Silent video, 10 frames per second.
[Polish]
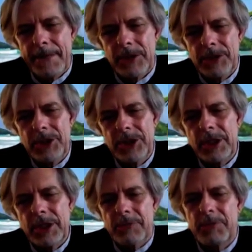
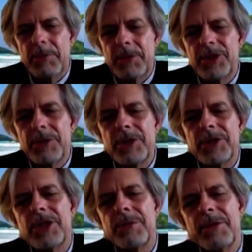czy my będziemy
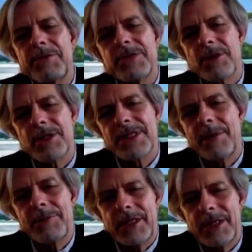tymi
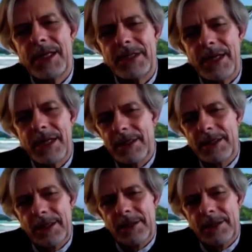wzorcami nadal